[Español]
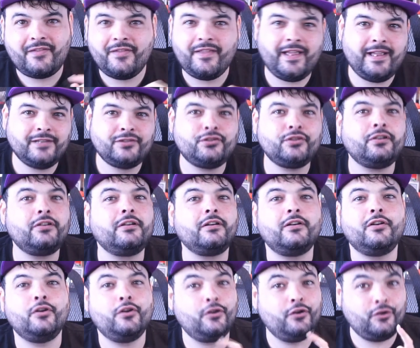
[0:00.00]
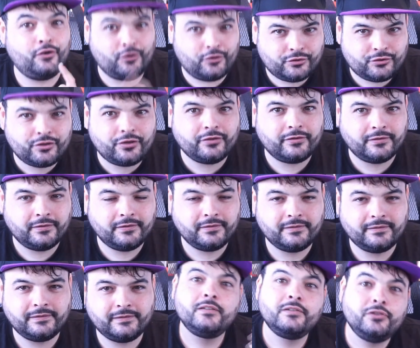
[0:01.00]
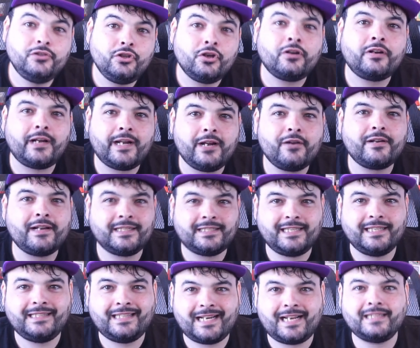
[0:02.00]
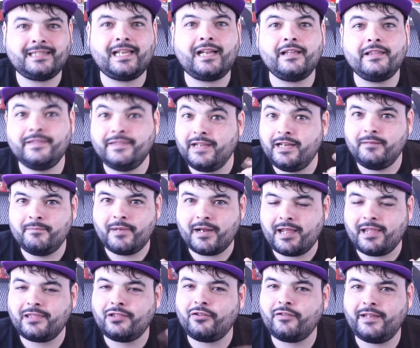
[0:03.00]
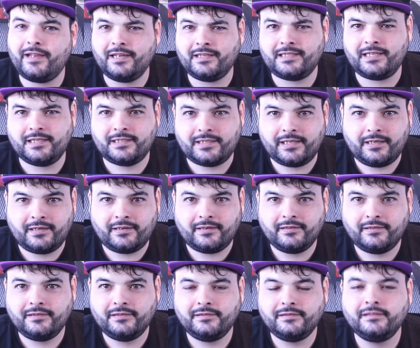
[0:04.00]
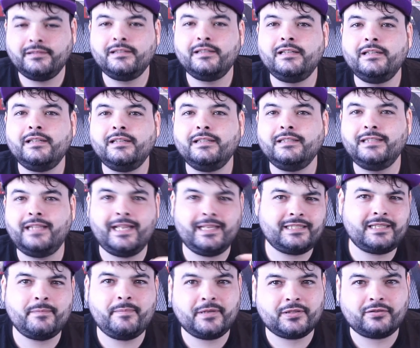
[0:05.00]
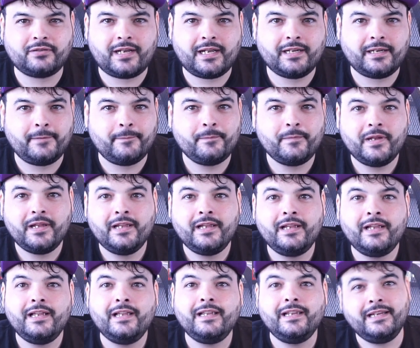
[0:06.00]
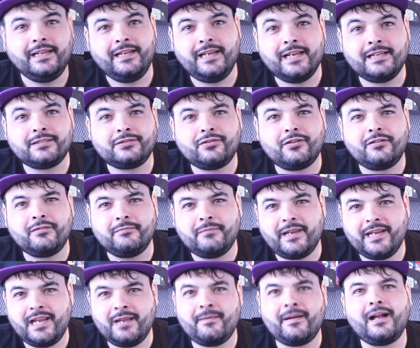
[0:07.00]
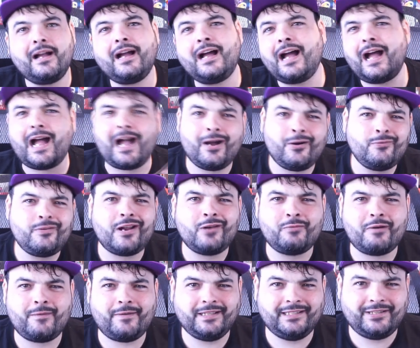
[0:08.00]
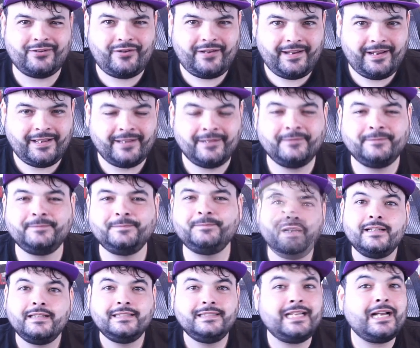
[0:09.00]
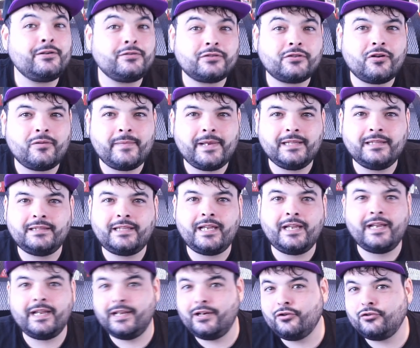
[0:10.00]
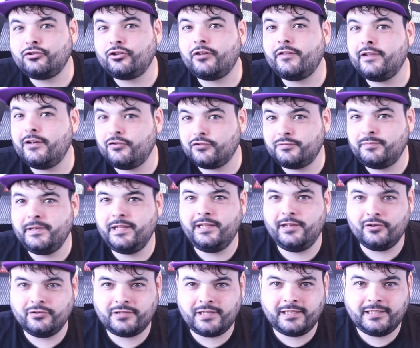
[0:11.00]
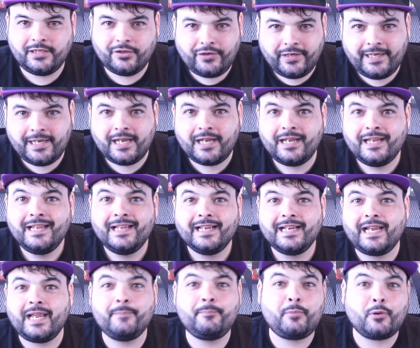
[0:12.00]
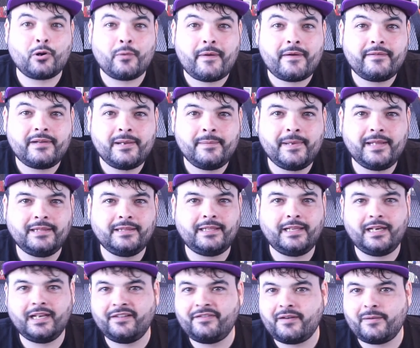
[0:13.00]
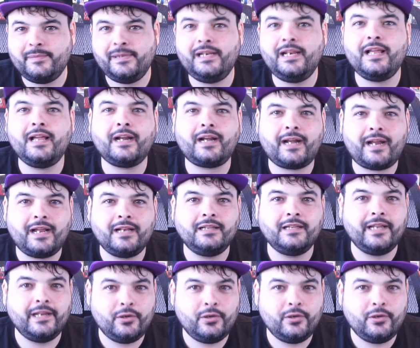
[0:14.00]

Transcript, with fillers: de hecho, lo son. Yo creo que se trata del brazo de ese ser, de ese personaje. Y esto me lleva a una nueva teoría. Ya os comenté en otro de los vídeos de teoría que probablemente la familia real de